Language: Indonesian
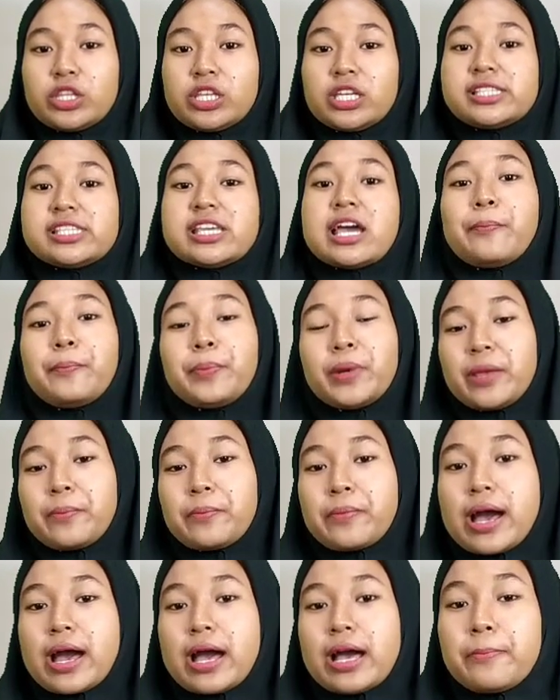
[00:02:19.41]
di japri
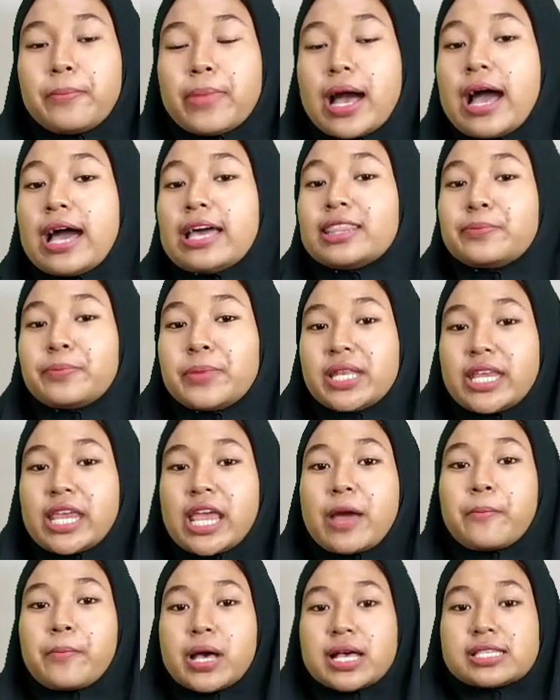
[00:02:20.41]
mbak mbak
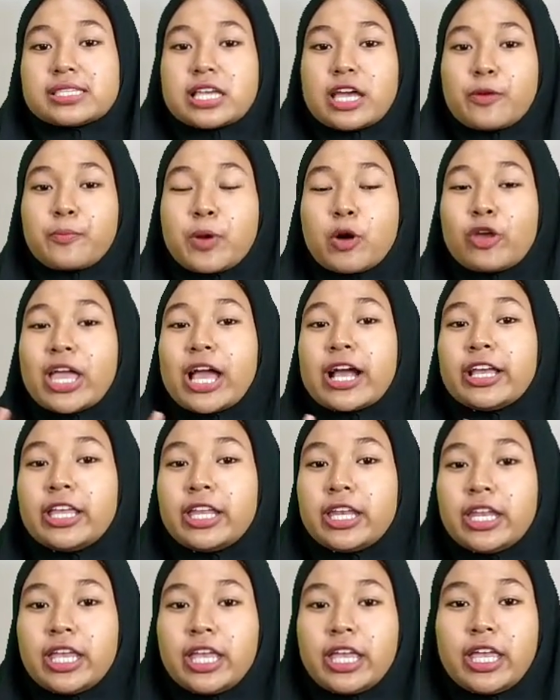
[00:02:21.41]
adminnya mbak saya mau yang
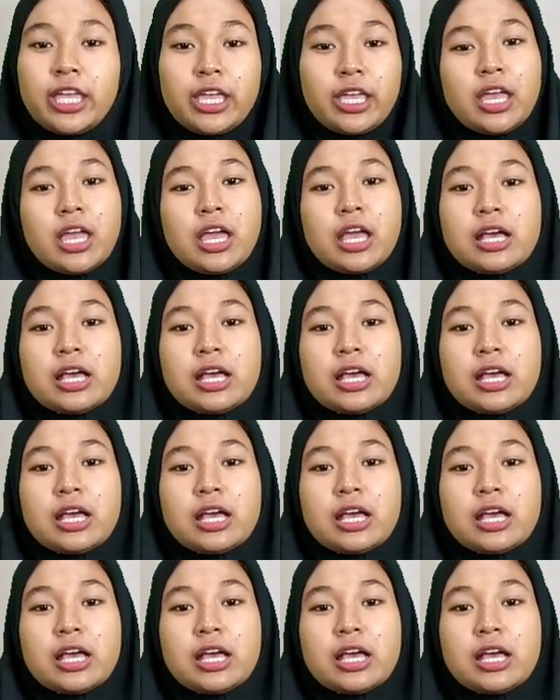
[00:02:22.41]
ini